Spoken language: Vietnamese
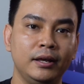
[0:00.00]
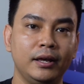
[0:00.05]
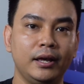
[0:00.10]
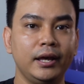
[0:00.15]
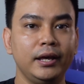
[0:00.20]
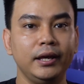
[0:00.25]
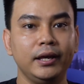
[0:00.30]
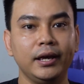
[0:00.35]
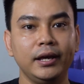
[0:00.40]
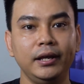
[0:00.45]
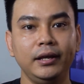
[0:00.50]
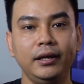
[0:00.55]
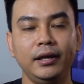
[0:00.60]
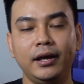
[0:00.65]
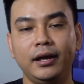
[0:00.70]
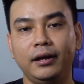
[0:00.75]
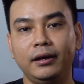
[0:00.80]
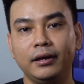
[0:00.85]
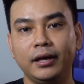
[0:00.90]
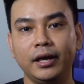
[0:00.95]
cái cái
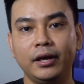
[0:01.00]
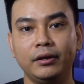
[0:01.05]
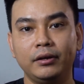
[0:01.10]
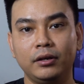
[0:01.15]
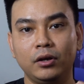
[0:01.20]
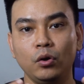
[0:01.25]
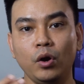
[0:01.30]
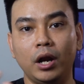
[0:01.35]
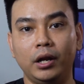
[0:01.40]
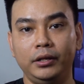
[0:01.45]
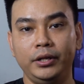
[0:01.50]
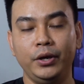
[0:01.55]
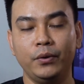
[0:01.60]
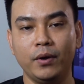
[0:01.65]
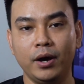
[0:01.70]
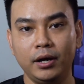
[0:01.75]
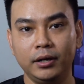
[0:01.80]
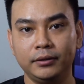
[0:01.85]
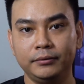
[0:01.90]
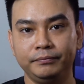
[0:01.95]
cái cố định nhiều
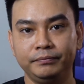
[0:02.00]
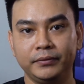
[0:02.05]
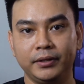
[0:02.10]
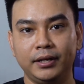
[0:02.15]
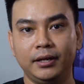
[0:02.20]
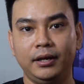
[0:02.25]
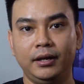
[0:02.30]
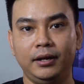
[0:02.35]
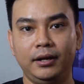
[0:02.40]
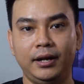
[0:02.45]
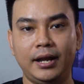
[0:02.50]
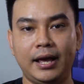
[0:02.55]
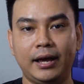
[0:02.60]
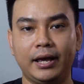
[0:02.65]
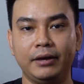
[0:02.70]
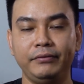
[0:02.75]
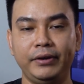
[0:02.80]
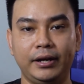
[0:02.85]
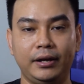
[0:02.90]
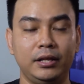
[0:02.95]
hơn là
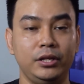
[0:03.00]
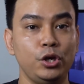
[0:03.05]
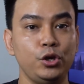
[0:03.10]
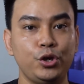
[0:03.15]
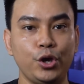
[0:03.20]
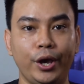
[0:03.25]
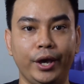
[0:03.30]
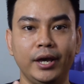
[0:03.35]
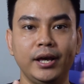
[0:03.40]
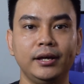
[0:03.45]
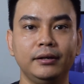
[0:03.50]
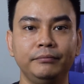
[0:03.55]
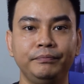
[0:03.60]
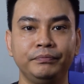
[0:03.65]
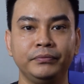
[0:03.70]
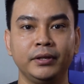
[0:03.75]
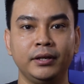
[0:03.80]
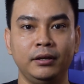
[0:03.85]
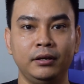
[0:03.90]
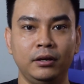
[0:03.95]
cái việc là di chuyển ha
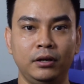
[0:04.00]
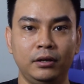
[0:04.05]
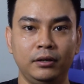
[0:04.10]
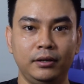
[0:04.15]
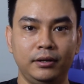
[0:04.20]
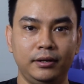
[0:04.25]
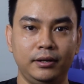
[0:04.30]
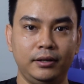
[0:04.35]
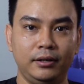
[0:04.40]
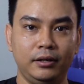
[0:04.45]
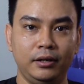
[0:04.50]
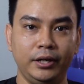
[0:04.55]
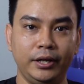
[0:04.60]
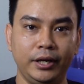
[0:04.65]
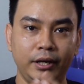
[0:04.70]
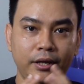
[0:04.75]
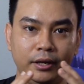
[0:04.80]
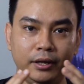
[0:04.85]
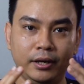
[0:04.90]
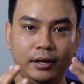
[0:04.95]

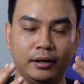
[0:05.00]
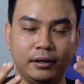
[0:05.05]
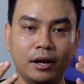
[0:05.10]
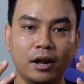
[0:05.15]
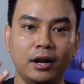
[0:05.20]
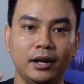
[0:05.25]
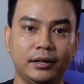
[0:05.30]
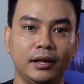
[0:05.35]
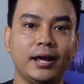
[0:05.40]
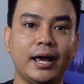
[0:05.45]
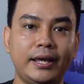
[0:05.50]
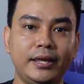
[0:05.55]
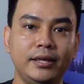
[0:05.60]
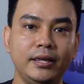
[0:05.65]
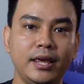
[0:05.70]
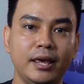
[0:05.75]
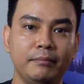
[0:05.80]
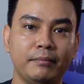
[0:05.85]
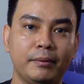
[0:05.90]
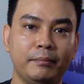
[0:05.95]
thì đó là tất cả
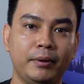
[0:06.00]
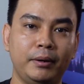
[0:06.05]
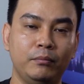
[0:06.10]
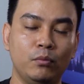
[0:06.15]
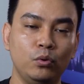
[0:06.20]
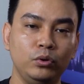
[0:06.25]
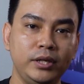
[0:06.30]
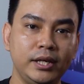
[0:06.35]
những gì mà mình muốn